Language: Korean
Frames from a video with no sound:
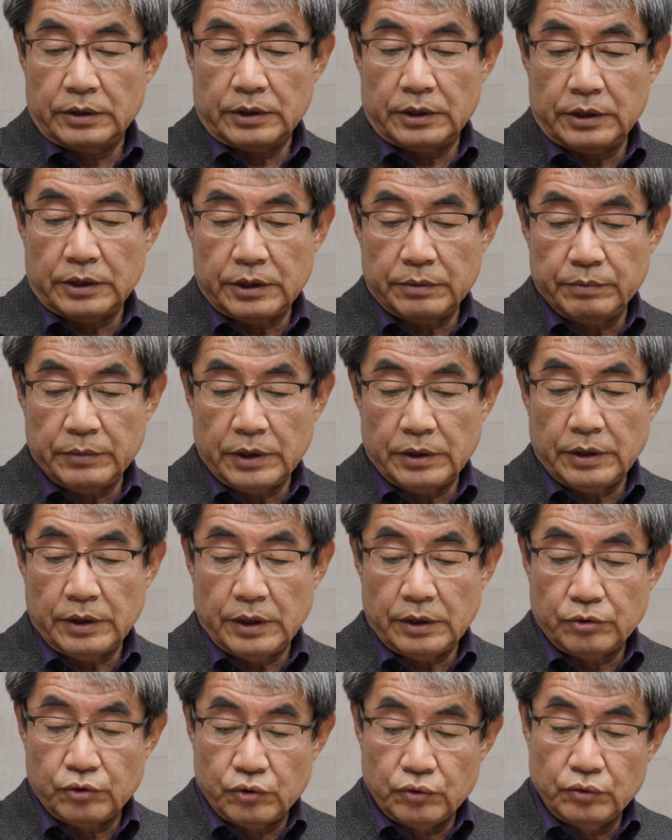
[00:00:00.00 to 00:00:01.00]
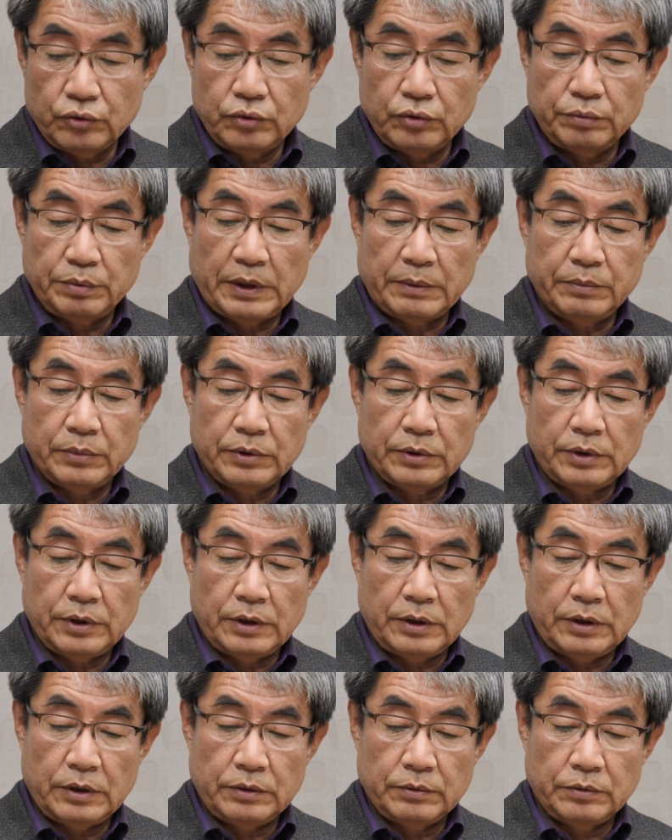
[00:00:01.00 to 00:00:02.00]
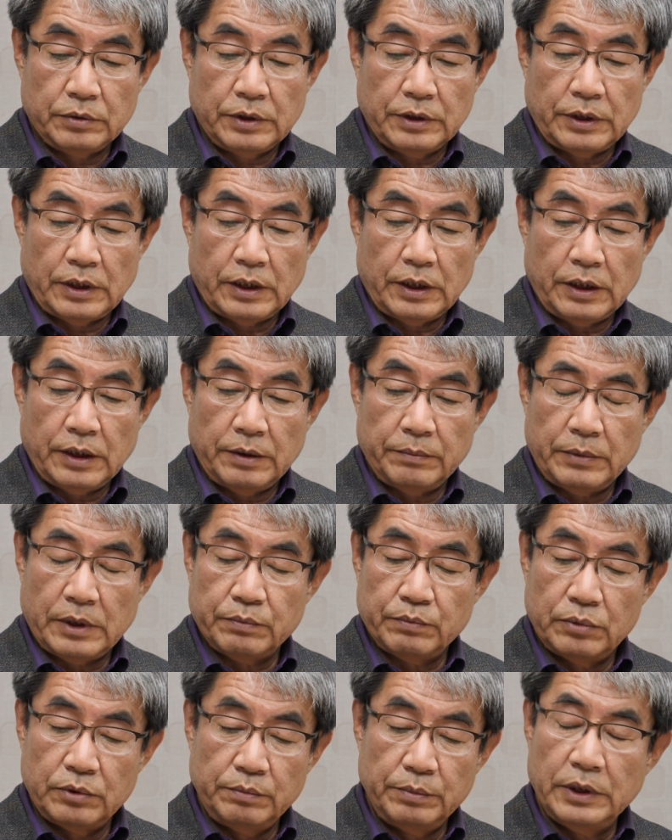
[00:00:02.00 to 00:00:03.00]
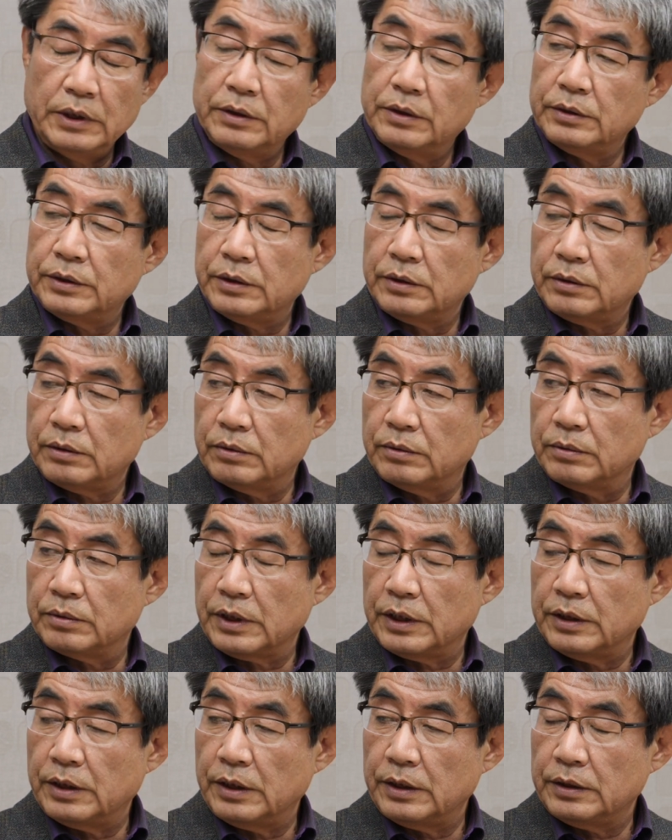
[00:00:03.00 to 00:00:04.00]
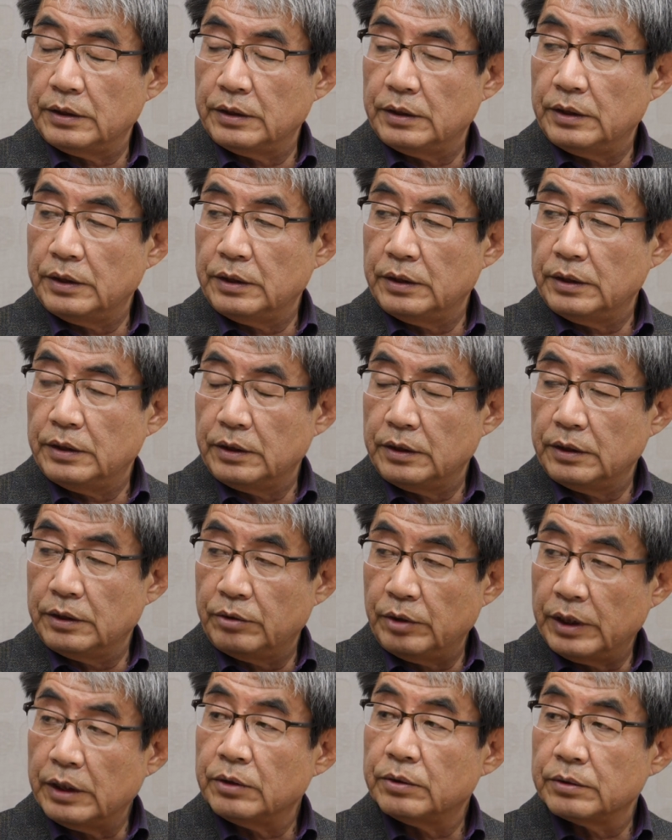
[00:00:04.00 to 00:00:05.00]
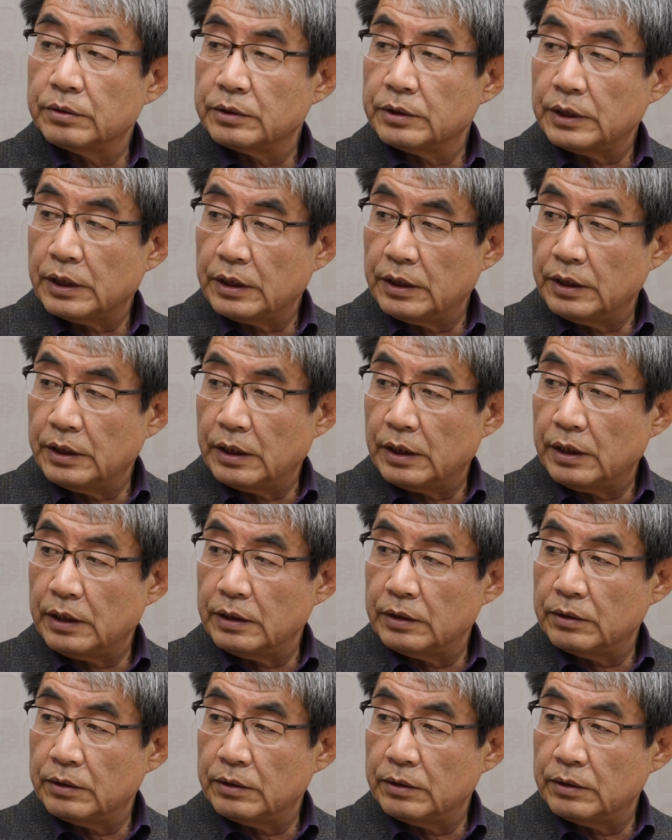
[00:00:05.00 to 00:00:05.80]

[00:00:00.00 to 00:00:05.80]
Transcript: 70년대 중후반부터 우리나라에 막 물밀듯이 들어오게 된 이 일회용 생리대가